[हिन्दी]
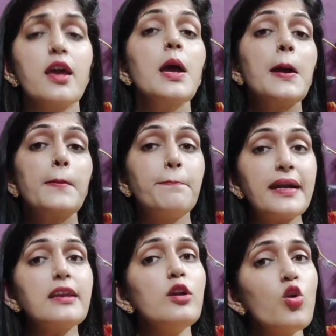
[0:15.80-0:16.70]
हैं
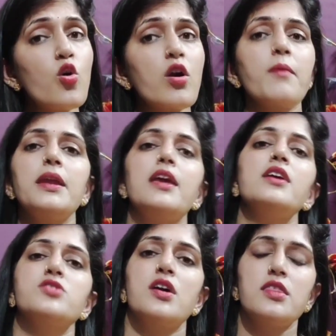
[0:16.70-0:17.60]
बट लोग हमें
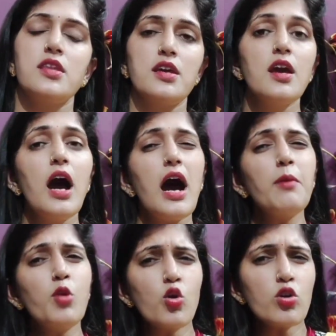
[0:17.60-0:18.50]
नहीं जानते हैं
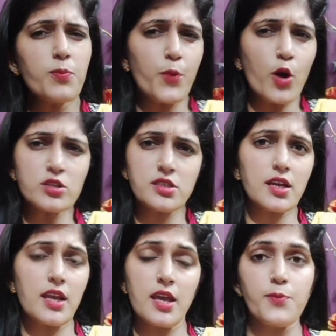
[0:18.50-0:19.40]
हम लोगों की पहुंच
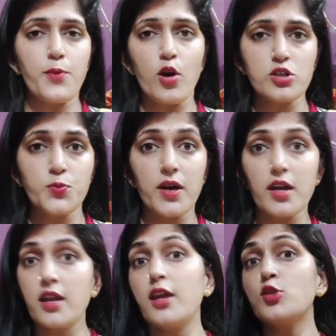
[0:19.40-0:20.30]
तक नहीं पहुंच पा
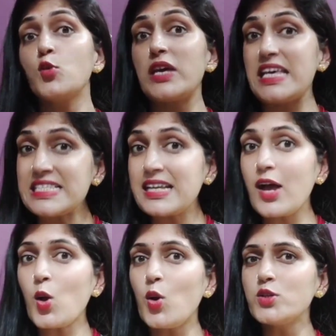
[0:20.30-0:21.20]
रहे हैं तो
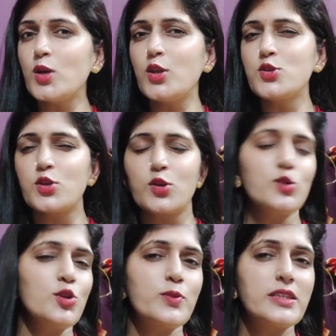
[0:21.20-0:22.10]
इसका कोई सोल्यूशन
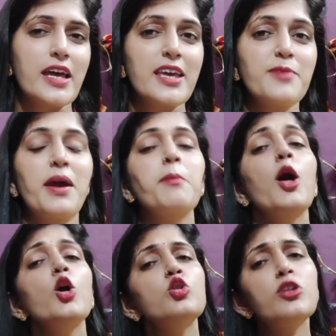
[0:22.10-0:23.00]
हो तो बताइए मैम
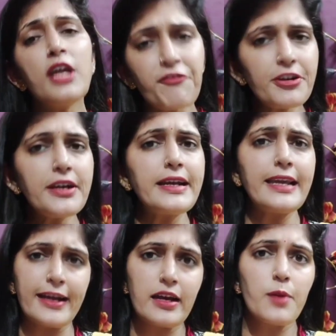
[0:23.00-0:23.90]
तो
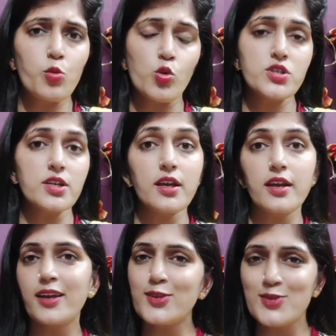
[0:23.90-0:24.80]
डेफिनेटली अगर आप क्वेश्चन
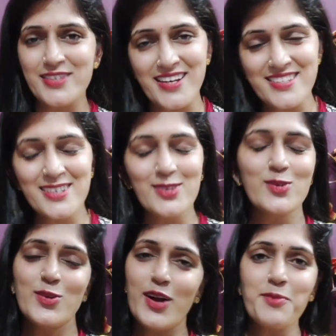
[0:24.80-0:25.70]
करेंगे तो उसका आंसर तो
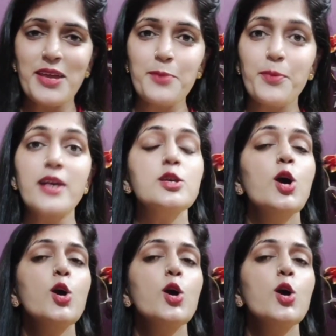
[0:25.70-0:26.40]
होगा मेरे पास